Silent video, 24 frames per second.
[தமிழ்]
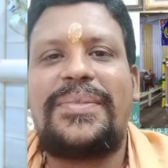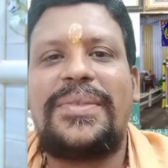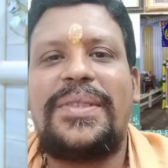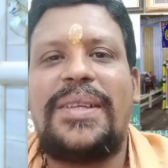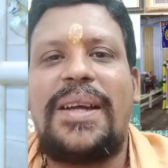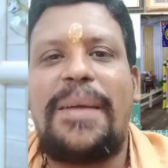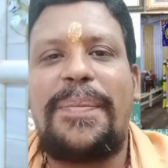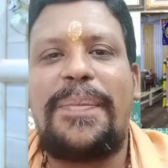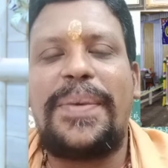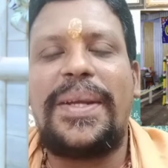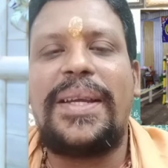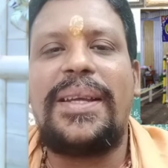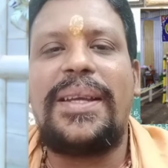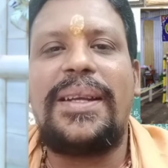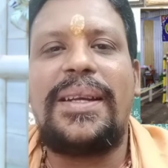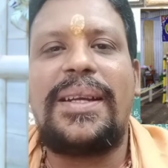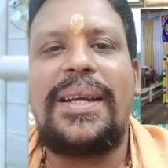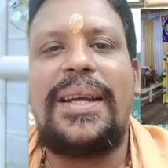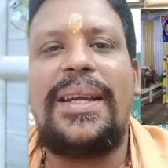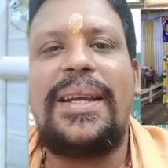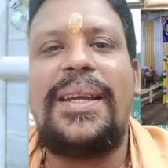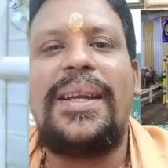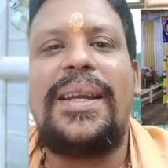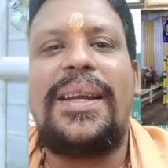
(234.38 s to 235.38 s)
அப்படி
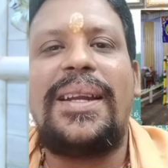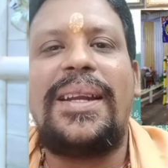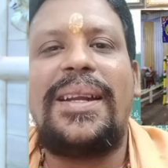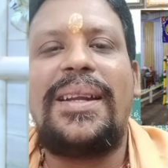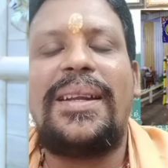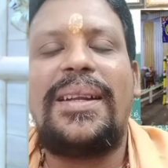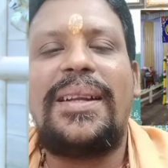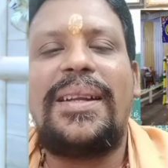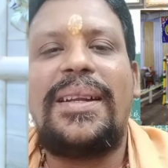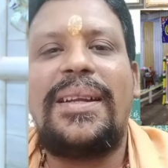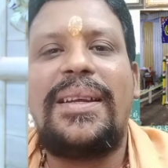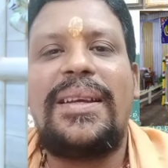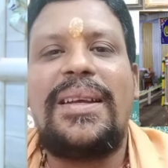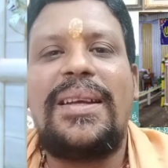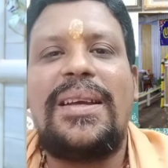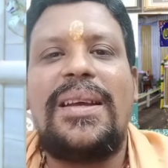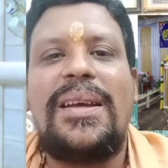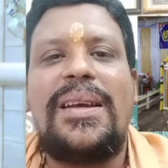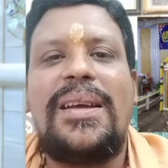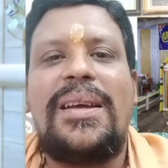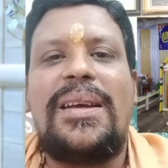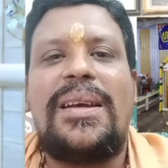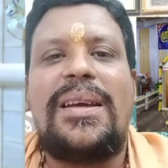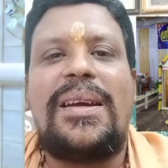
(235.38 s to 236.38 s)
இருக்கையில்
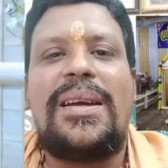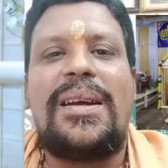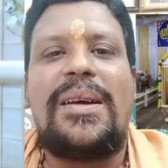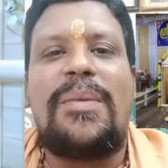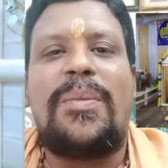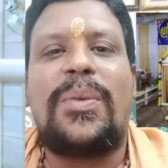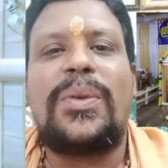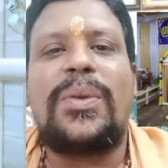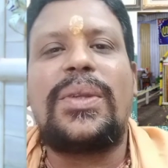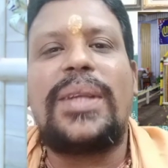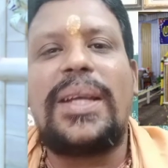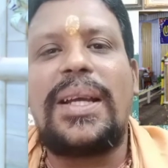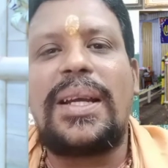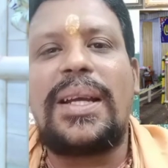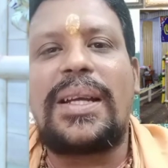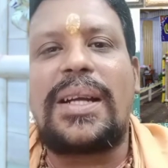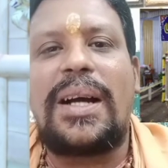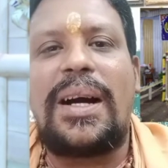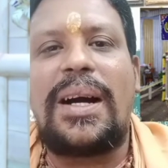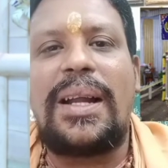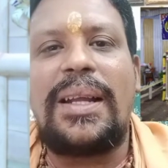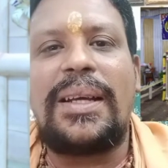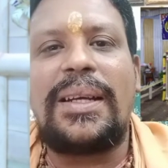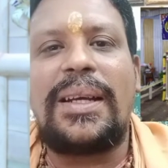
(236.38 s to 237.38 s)
முந்தைய
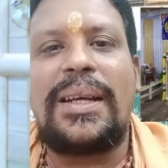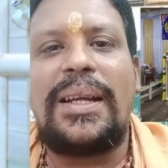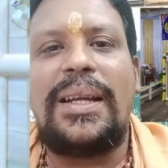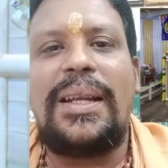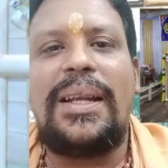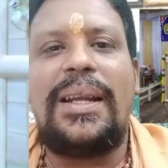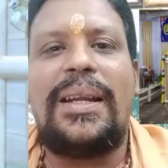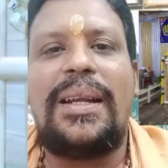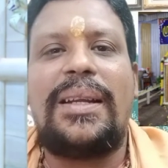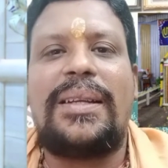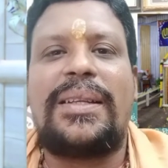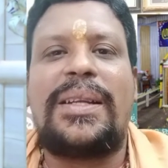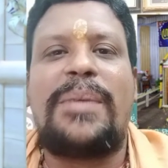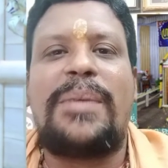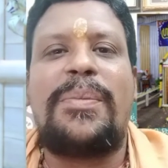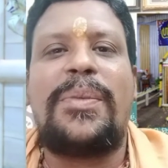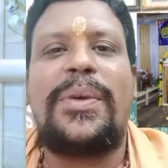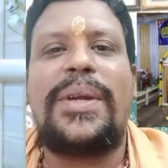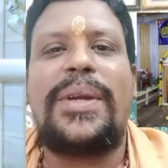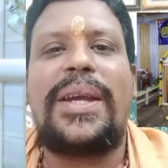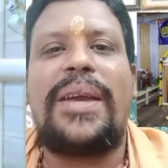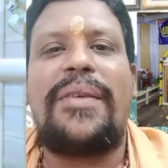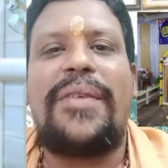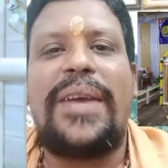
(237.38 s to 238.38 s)
காலங்களில்
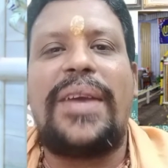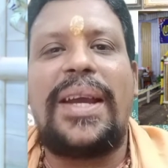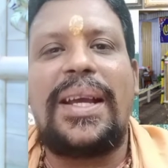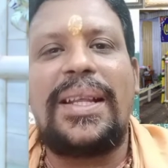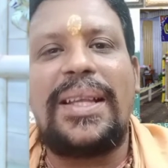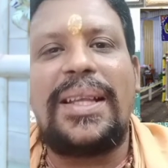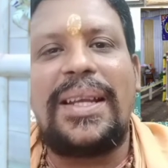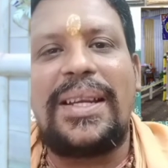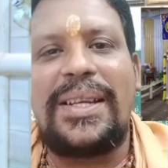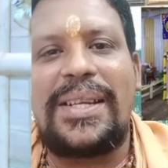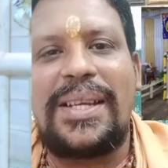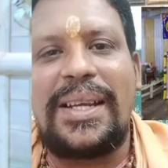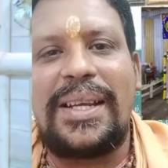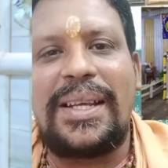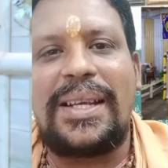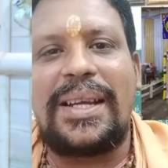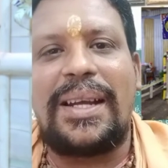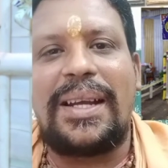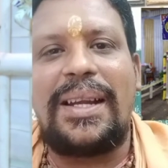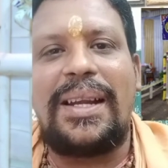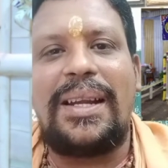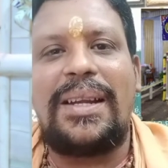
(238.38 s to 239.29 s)
நம்முடைய வேத ரிஷிகள்